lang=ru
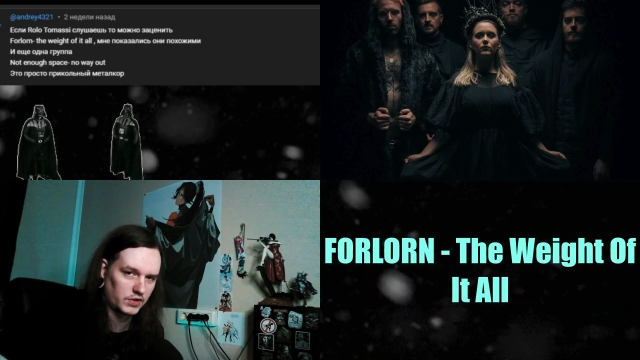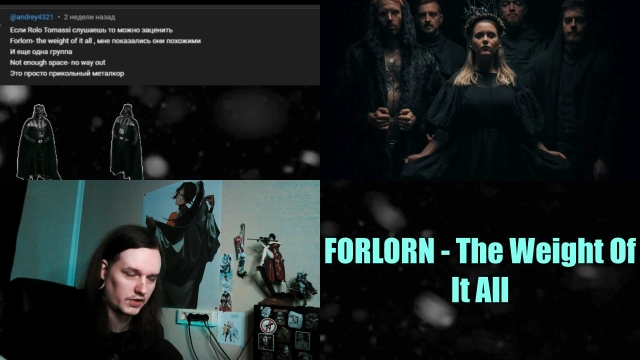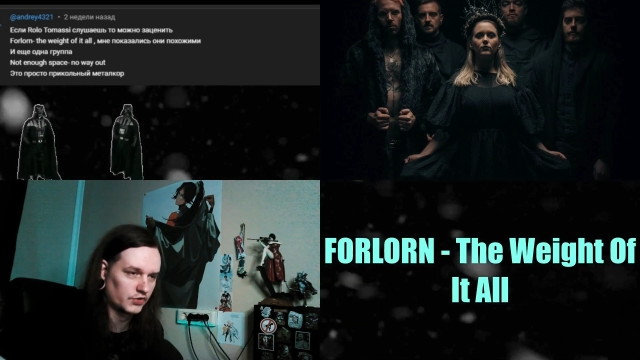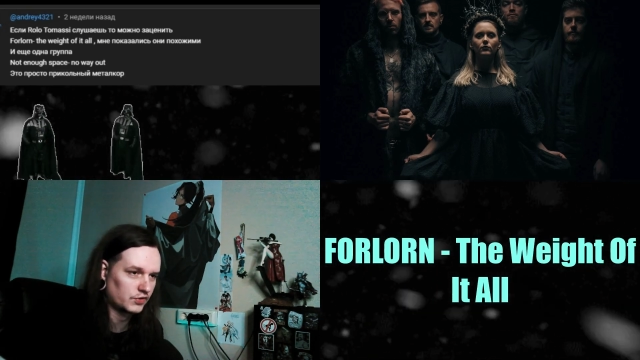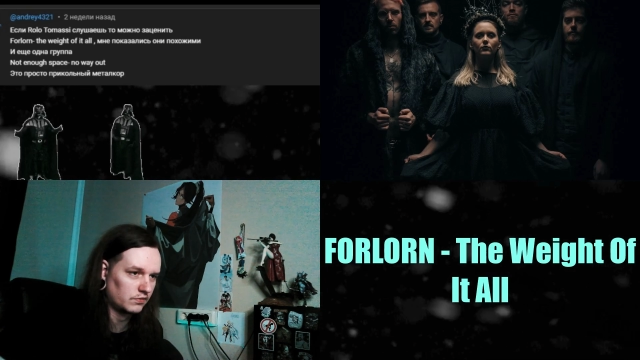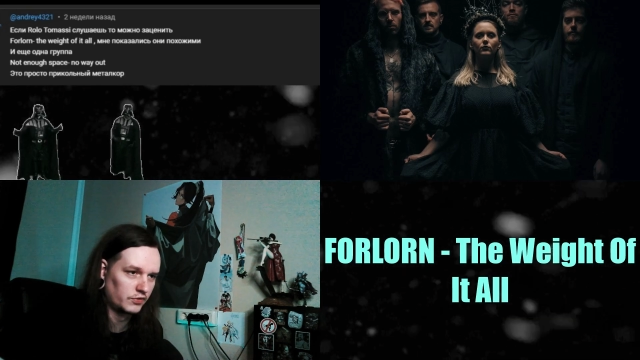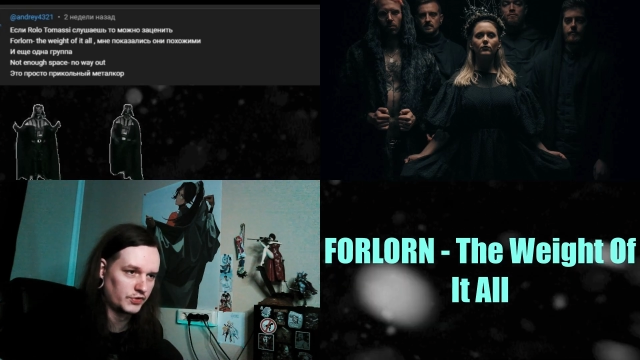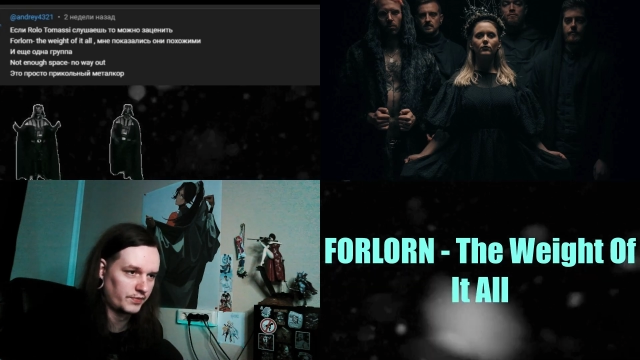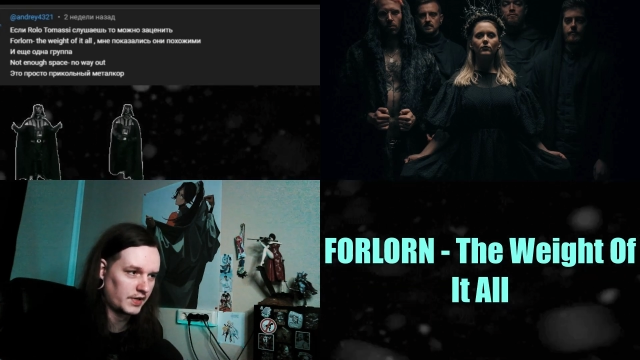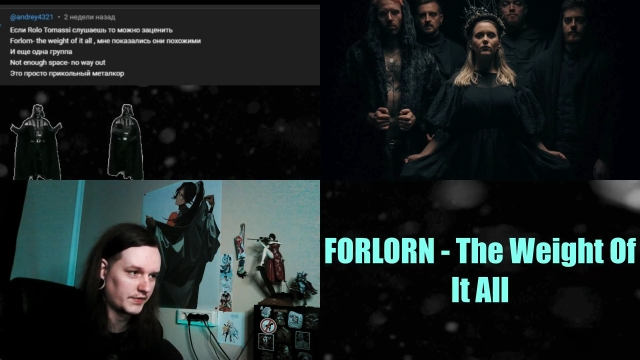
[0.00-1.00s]
хорошо,
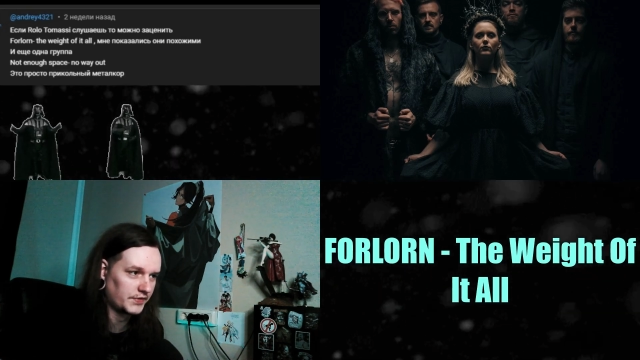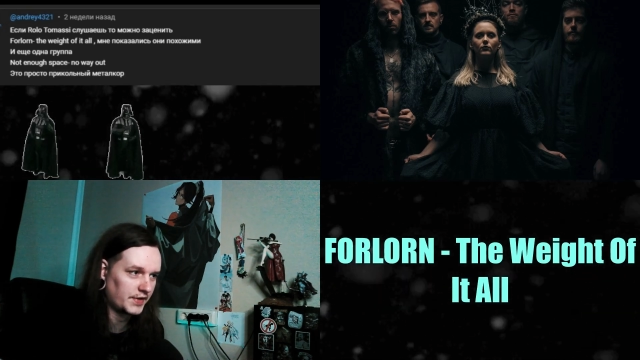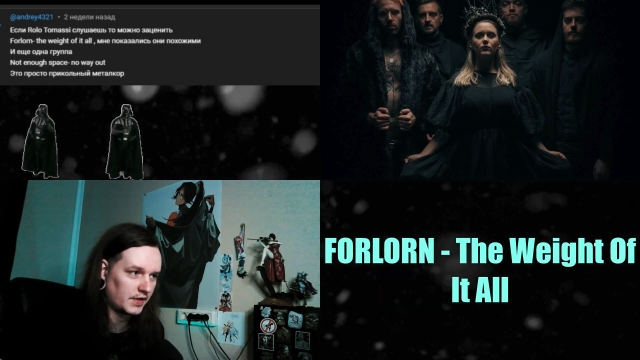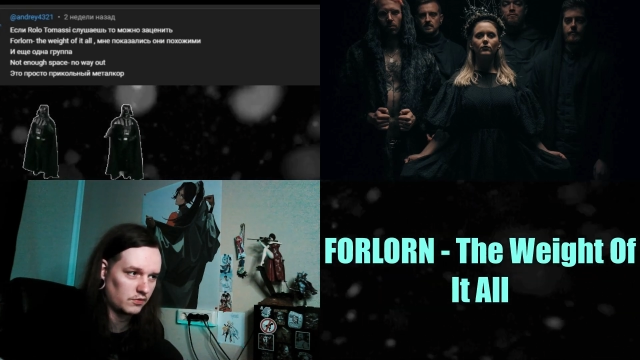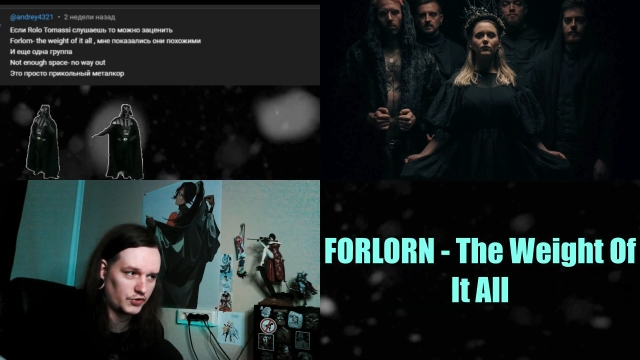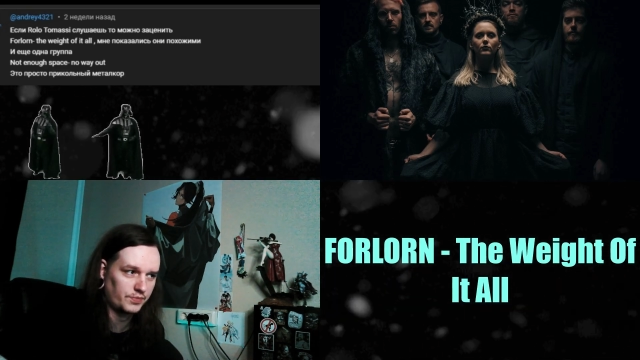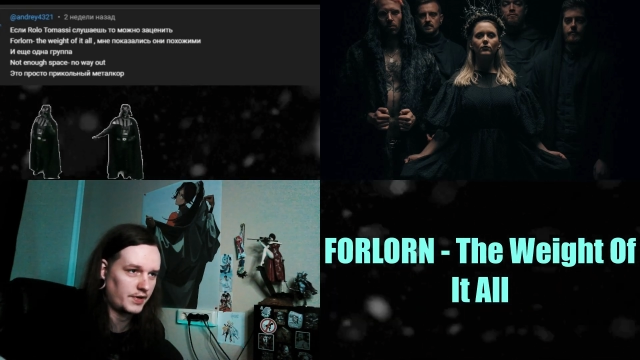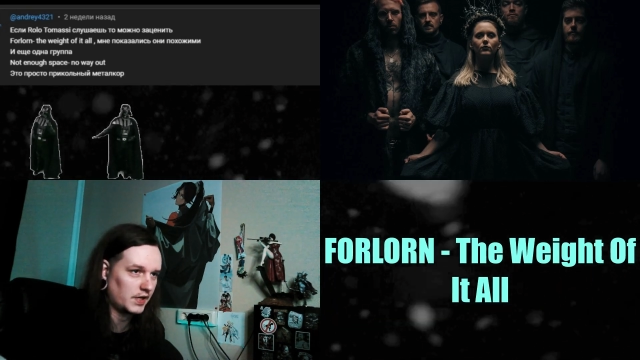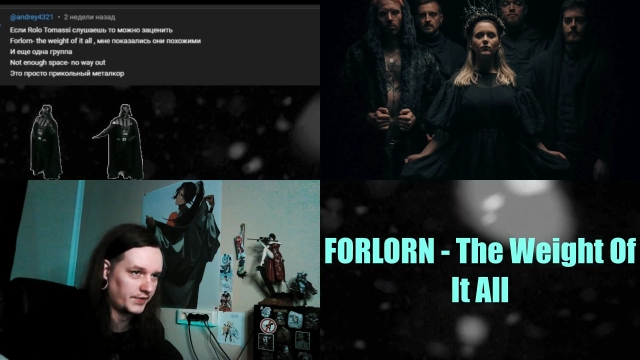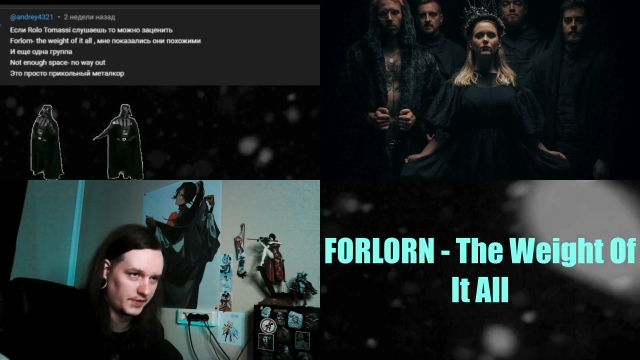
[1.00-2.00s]
очень приятный трек, очень
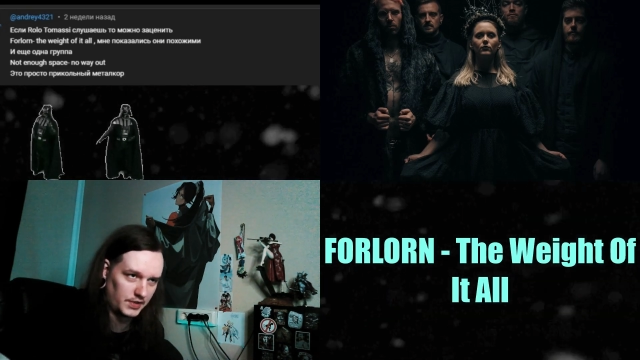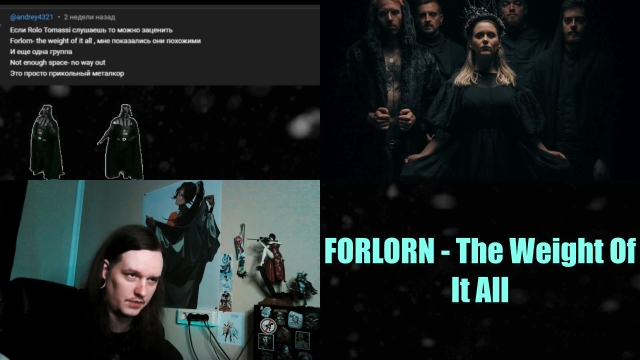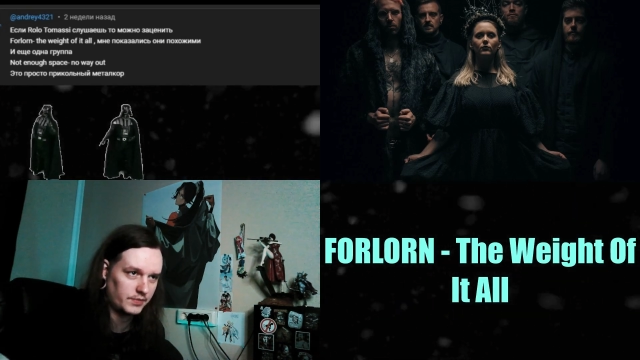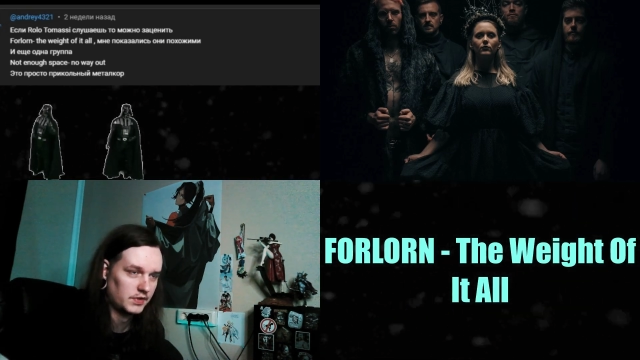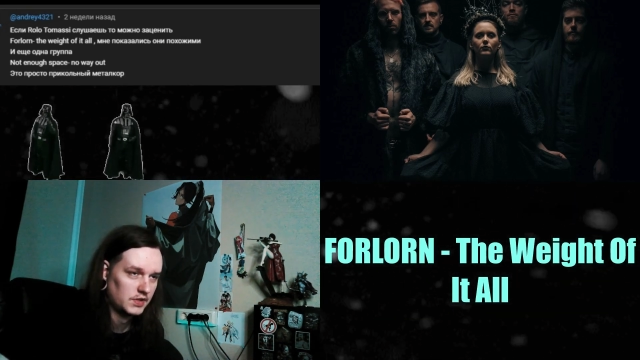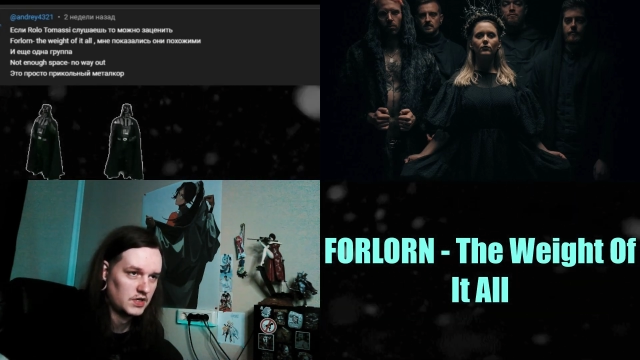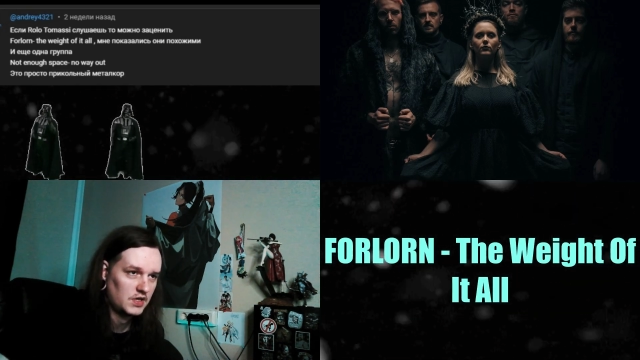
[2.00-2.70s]
приятный клип.